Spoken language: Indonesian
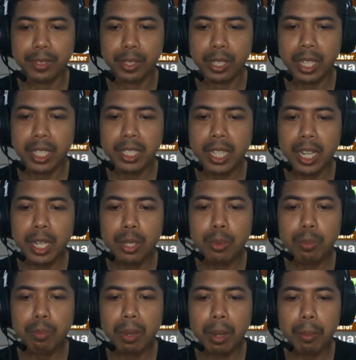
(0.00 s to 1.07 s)
oke, jangan
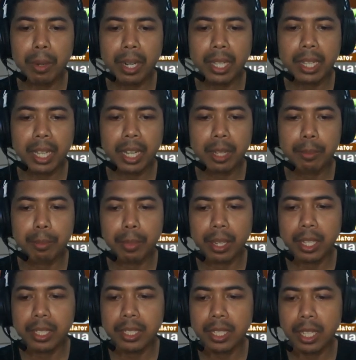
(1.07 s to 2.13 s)
lupa meletakkan
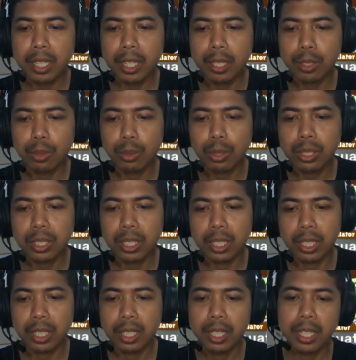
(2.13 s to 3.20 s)
meja dan
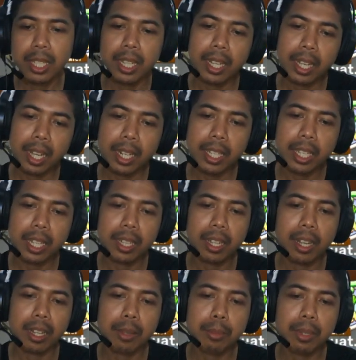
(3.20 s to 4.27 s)
kursi kalian
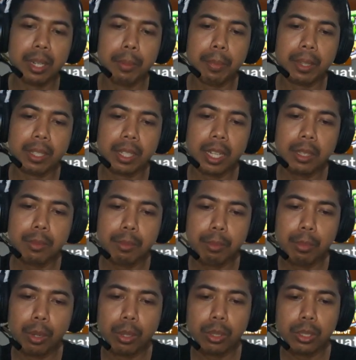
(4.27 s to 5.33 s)
akan mendapatkan
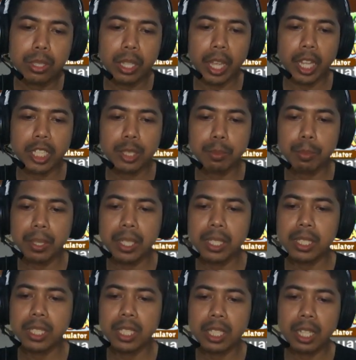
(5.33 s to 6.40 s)
bonus XP
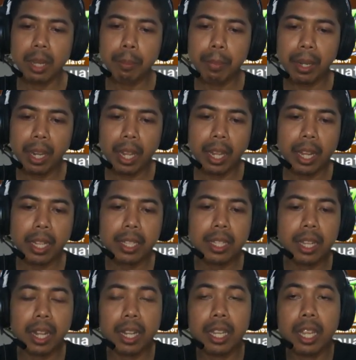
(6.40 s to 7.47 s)
jika pelanggan
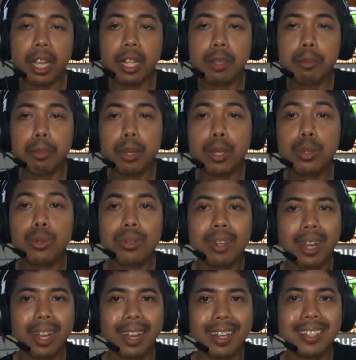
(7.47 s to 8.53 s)
kalian
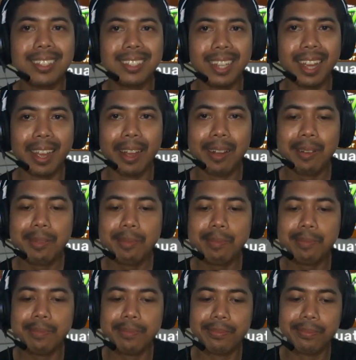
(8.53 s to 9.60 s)
menggunakannya.
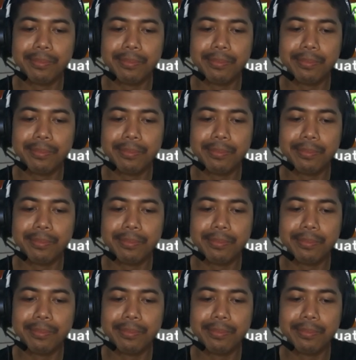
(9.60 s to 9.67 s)
Hmm.